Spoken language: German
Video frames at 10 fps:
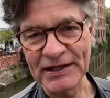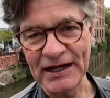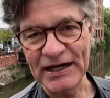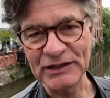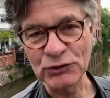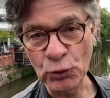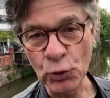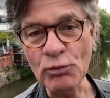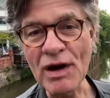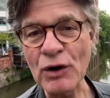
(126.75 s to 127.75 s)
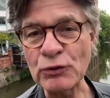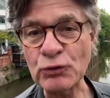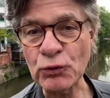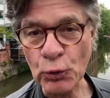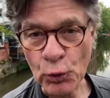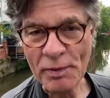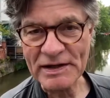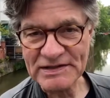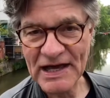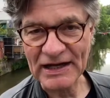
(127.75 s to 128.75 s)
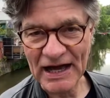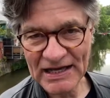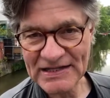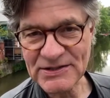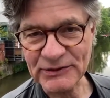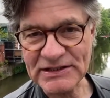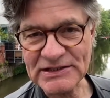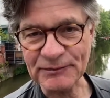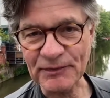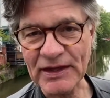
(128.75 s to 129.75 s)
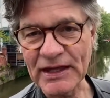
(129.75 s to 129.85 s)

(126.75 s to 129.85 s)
einen Oma- und Opa-Tag einzurichten,